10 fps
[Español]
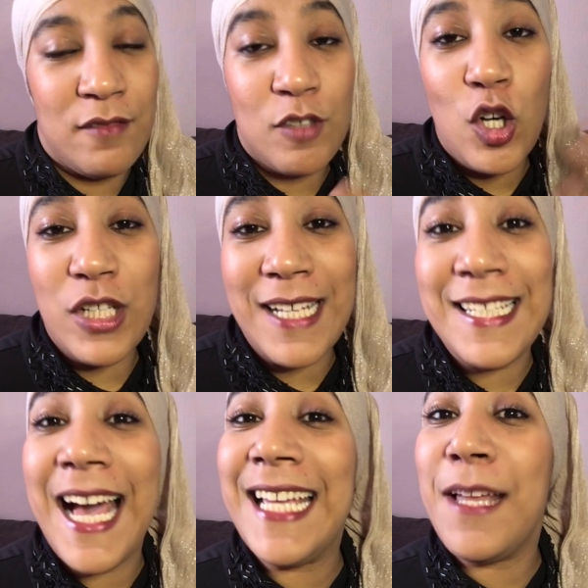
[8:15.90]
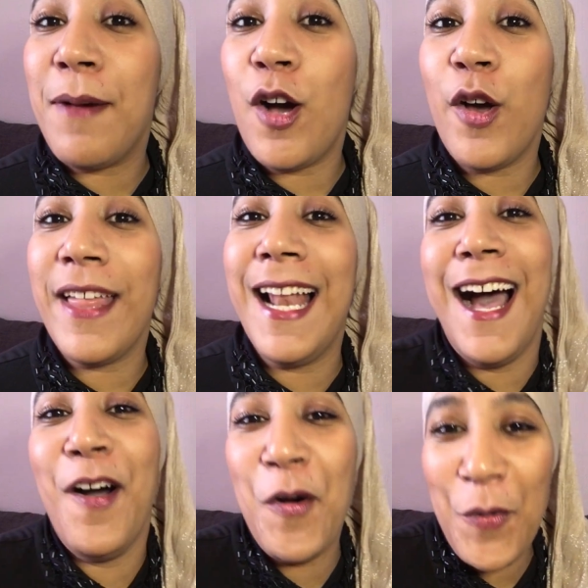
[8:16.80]
cosas ahí debajo del
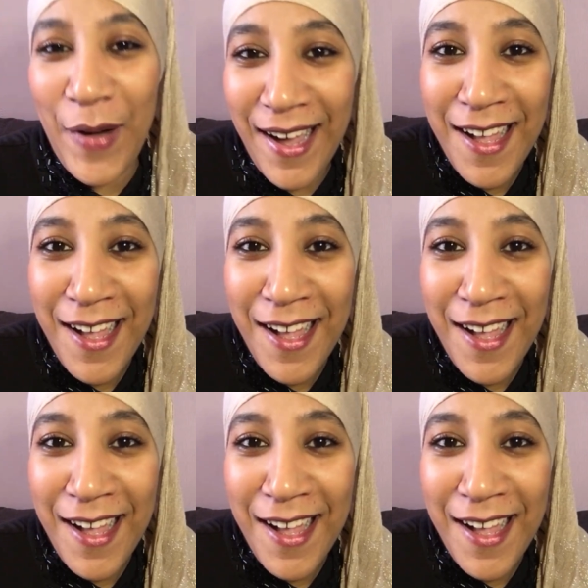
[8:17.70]
agua